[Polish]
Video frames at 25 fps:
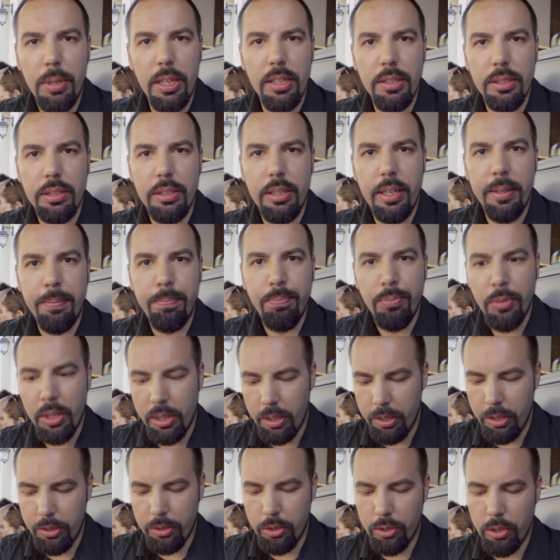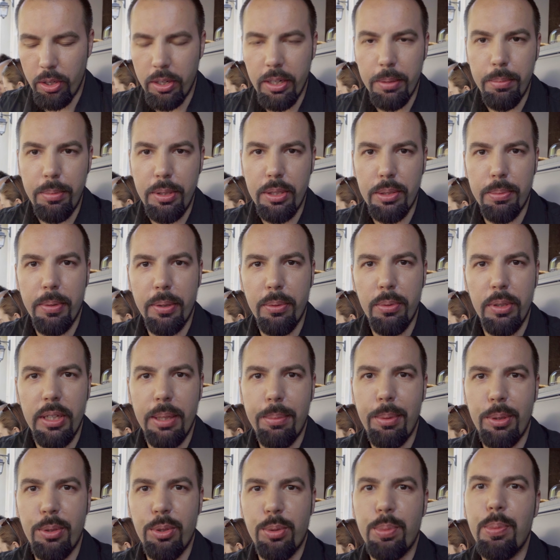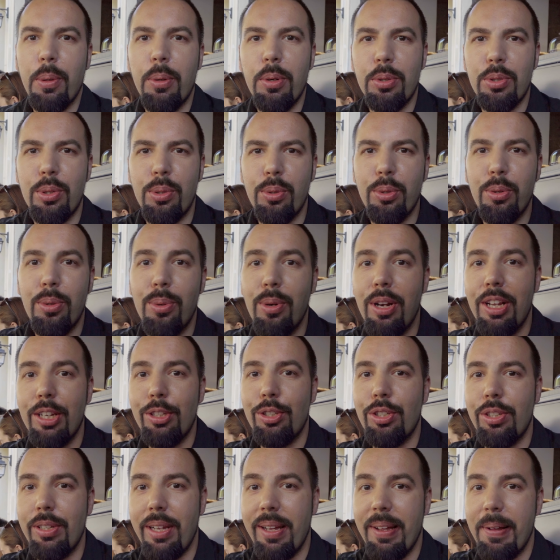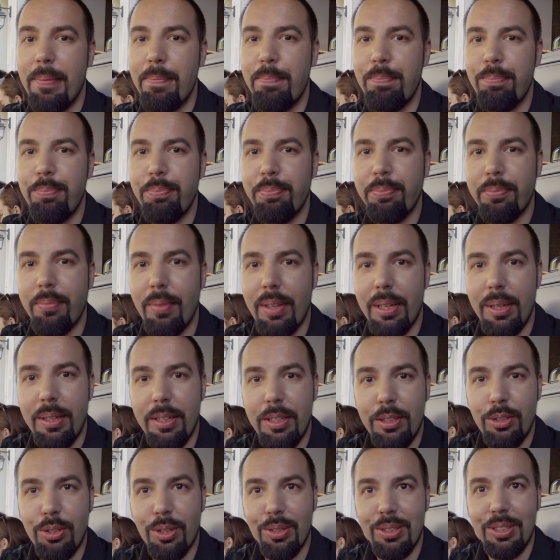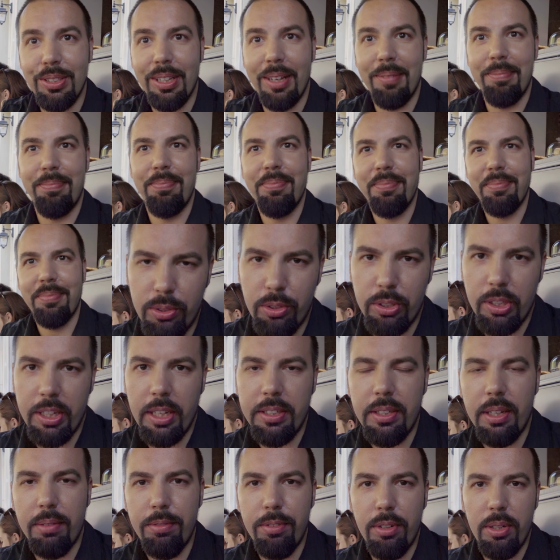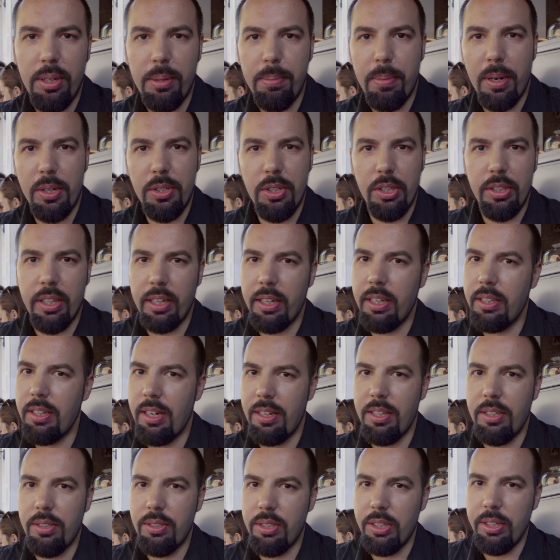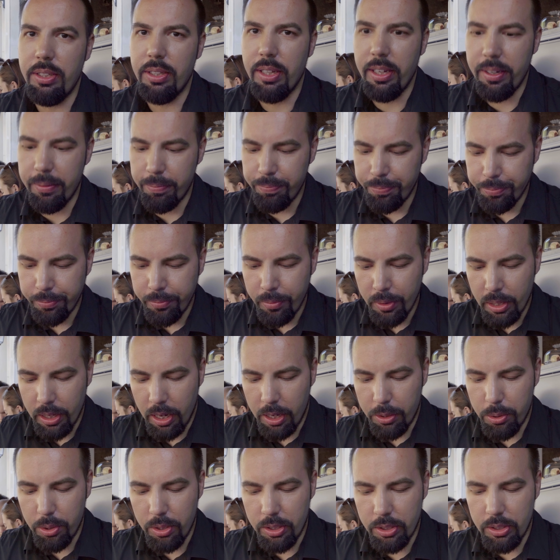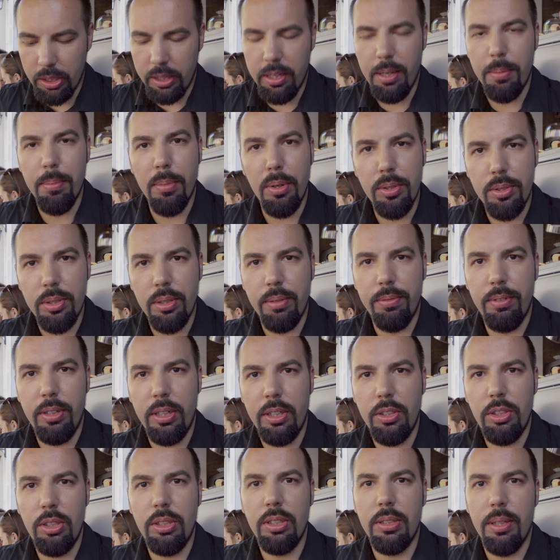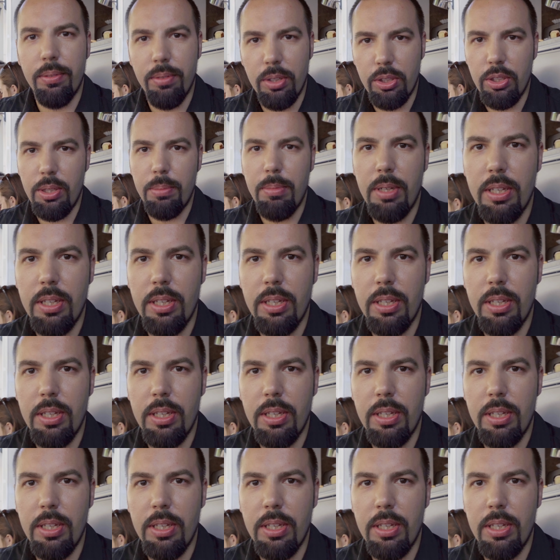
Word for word: mięsne i trochę mi smakuje, jakby ktoś położył gulasz na e, tosta. Śniadania wolę bardziej takie tradycyjne, a to jest takie mocno wyraziste właśnie